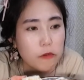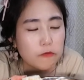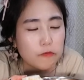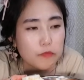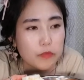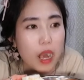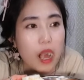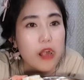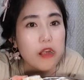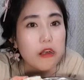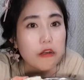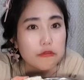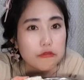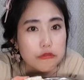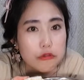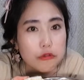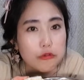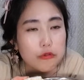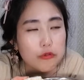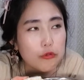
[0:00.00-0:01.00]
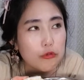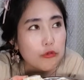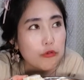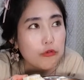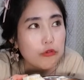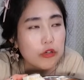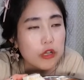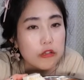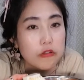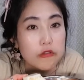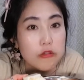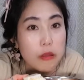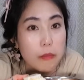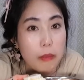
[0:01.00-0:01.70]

나이가 들어서도 그랬는데